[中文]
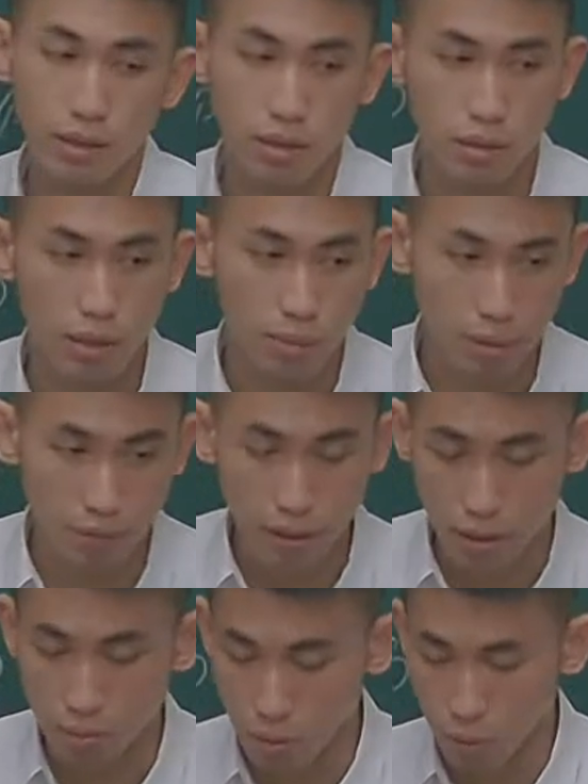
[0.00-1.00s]
然这是在民法
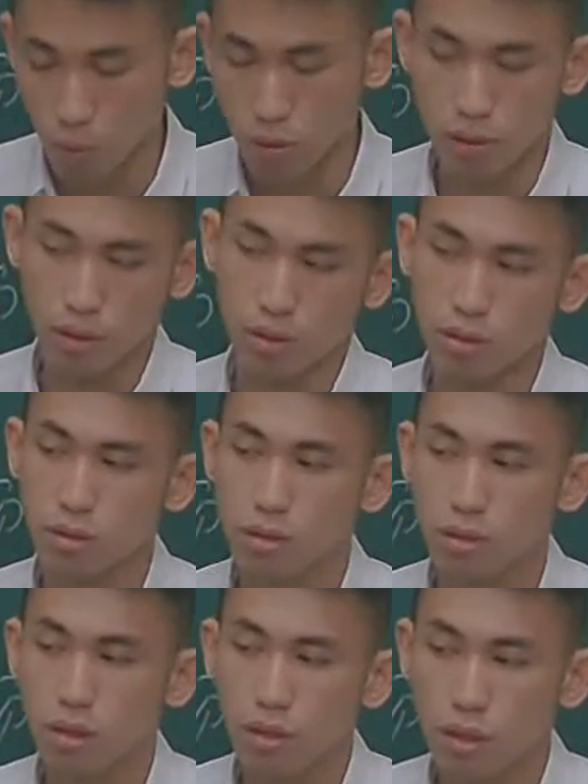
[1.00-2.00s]
上没有问题，可
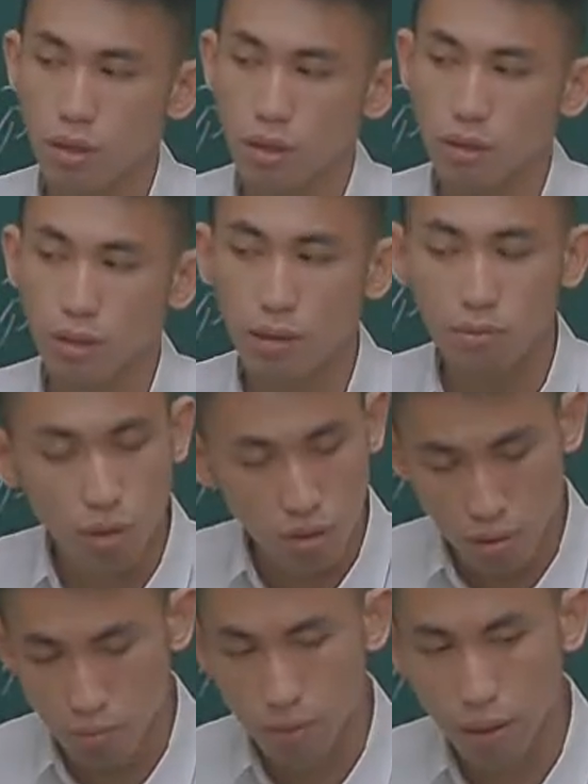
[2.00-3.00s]
是他没有
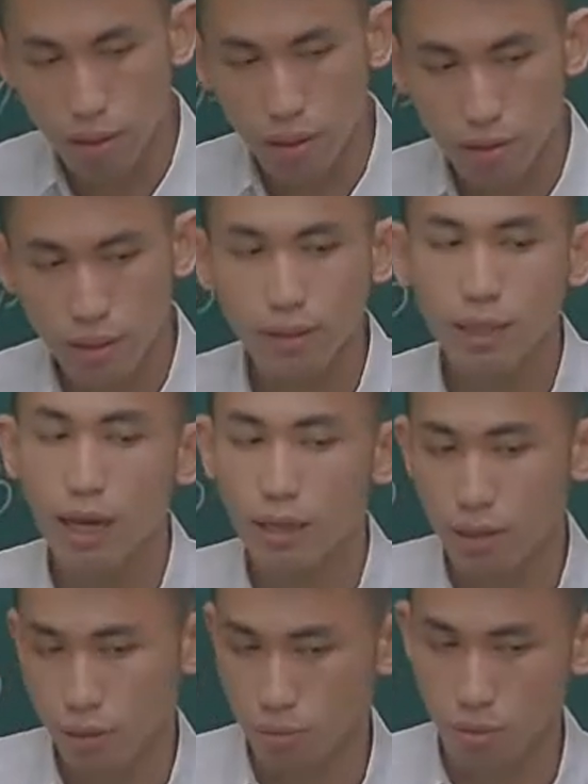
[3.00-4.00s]
申报啊。那个
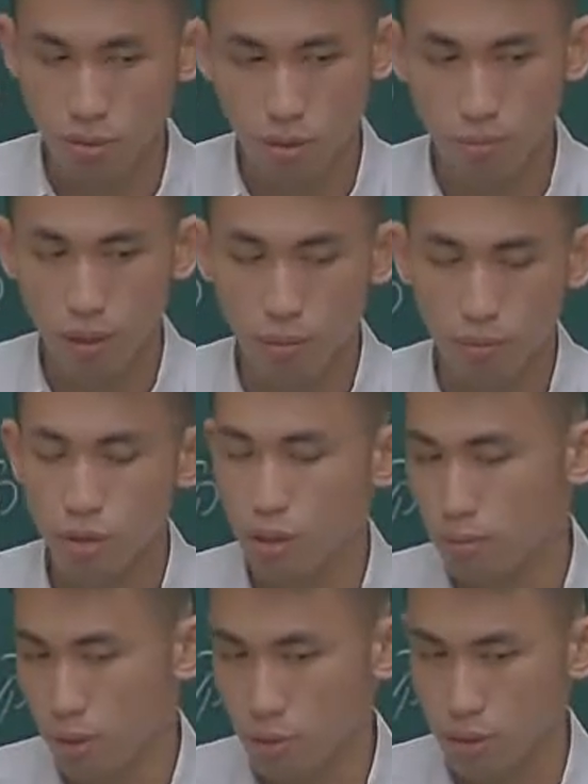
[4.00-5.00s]
他人有没有申报，我目
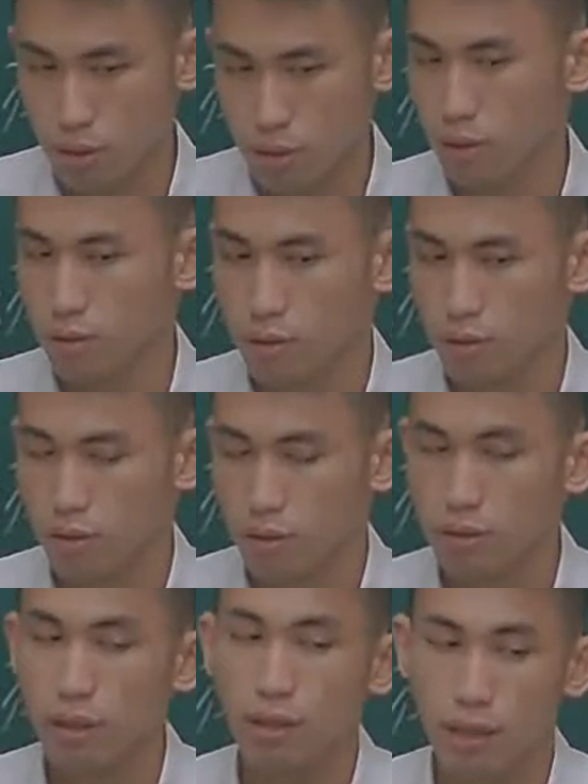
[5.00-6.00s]
前没有写。
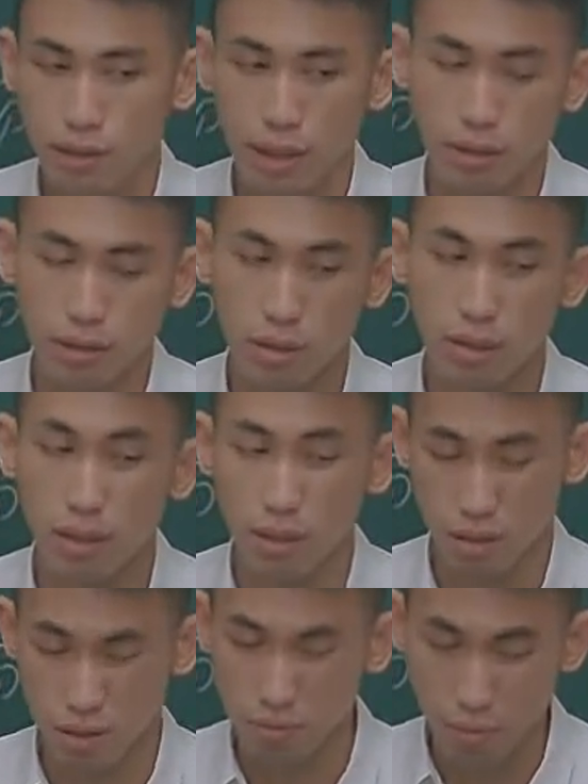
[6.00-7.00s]
那看起来也是应该
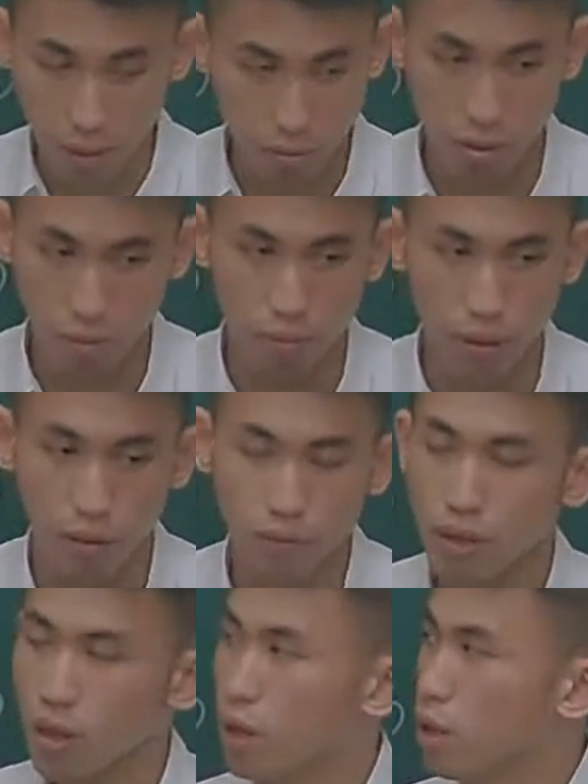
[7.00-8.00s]
也是没有申报，